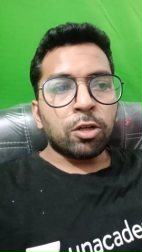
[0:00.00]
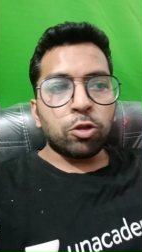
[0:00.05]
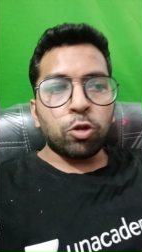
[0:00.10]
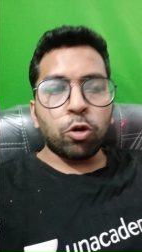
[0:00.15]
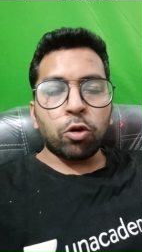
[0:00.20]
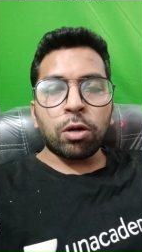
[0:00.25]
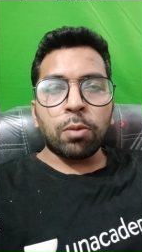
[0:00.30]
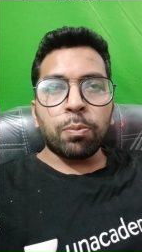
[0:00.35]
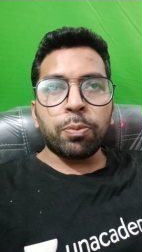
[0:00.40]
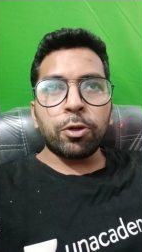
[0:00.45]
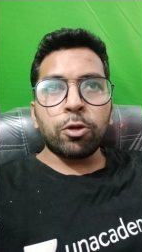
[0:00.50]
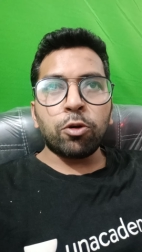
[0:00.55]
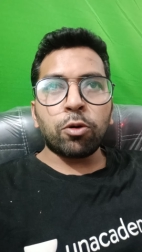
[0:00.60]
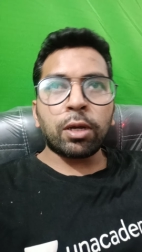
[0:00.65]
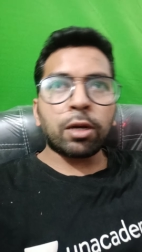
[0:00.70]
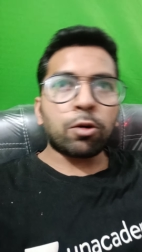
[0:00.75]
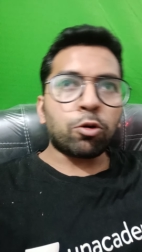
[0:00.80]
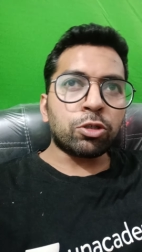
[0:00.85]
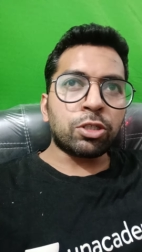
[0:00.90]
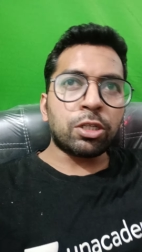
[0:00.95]
दो कंपनियों
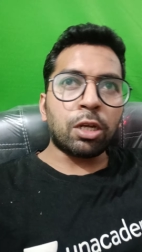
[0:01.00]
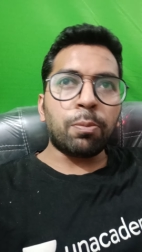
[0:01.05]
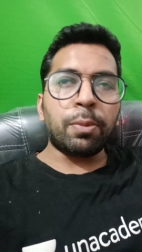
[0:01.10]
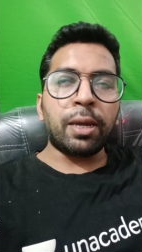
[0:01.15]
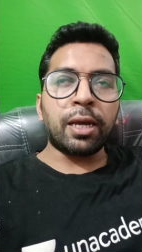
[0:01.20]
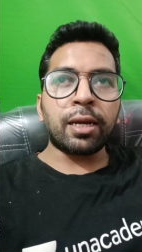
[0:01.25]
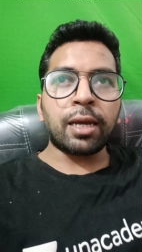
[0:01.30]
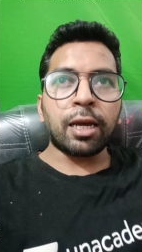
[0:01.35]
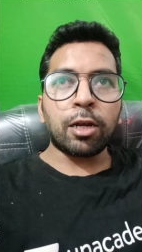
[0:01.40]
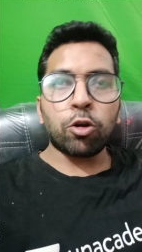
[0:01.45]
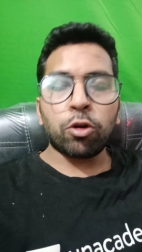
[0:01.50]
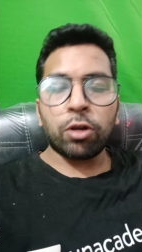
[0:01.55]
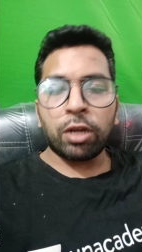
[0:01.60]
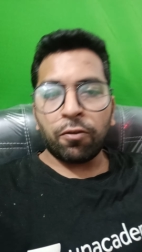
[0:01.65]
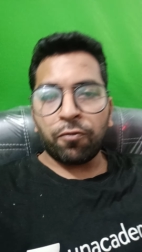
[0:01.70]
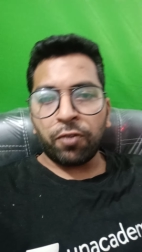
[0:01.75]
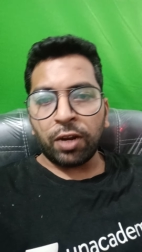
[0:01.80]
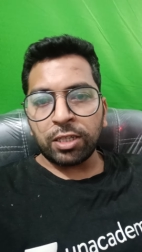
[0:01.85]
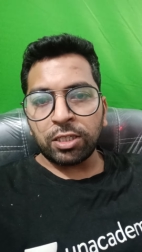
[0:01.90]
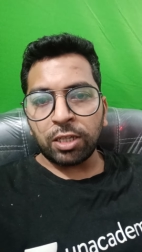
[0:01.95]
के क्वेश्चन बैंक कह लो
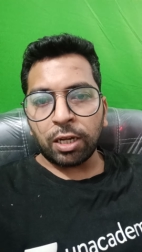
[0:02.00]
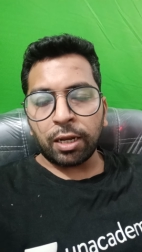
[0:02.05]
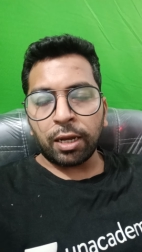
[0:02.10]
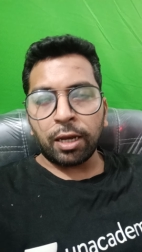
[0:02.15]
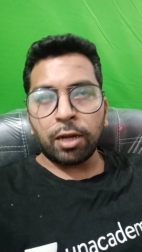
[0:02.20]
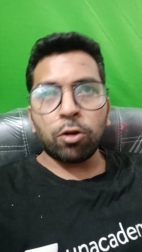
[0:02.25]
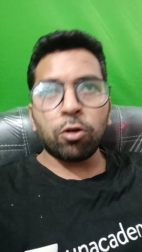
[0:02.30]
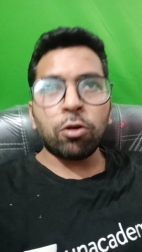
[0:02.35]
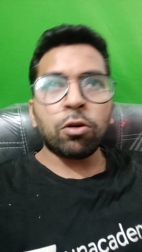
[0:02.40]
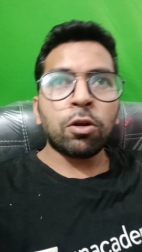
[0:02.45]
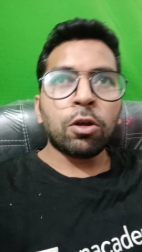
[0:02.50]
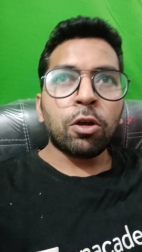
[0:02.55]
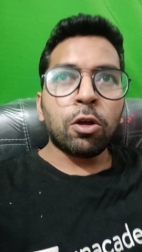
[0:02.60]
रिफ्रेशर कह लो